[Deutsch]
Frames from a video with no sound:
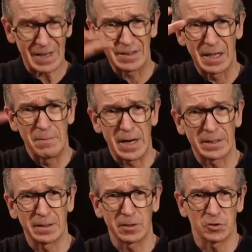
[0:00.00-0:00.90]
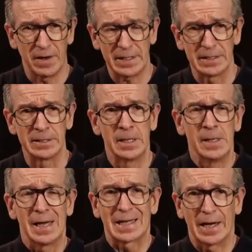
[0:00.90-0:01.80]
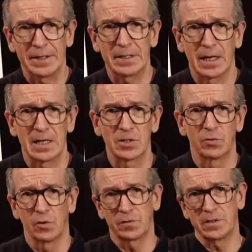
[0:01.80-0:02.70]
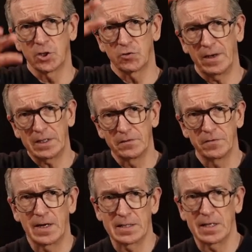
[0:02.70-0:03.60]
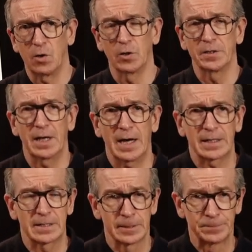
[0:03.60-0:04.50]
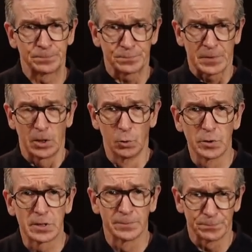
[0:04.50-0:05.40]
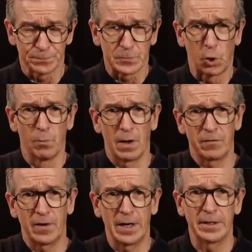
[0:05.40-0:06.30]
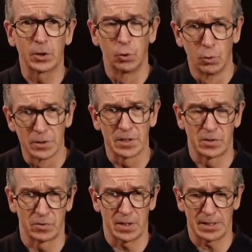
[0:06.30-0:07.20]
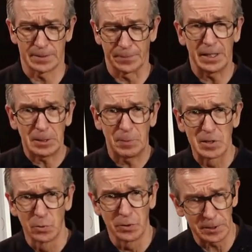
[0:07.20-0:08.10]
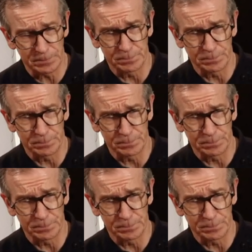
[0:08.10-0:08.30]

der Markt schwächelt, kann ich also dort diese Schwächephase auch in der Aktie nutzen, um auf fallende Kurse zu setzen. Ich persönlich